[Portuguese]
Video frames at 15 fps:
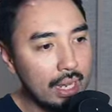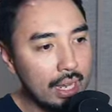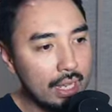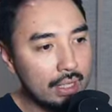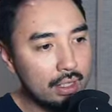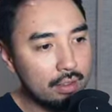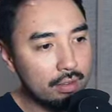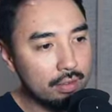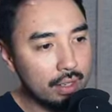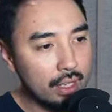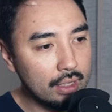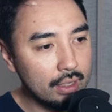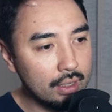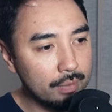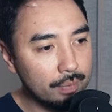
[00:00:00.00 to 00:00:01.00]
é
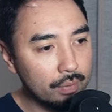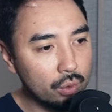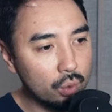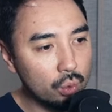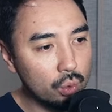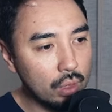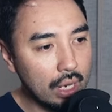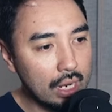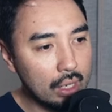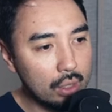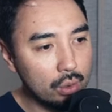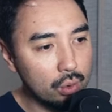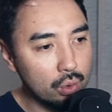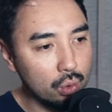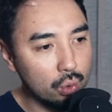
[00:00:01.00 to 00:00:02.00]
derivada do
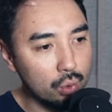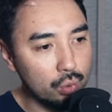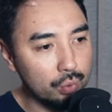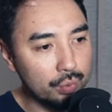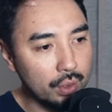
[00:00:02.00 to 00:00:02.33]
álcool.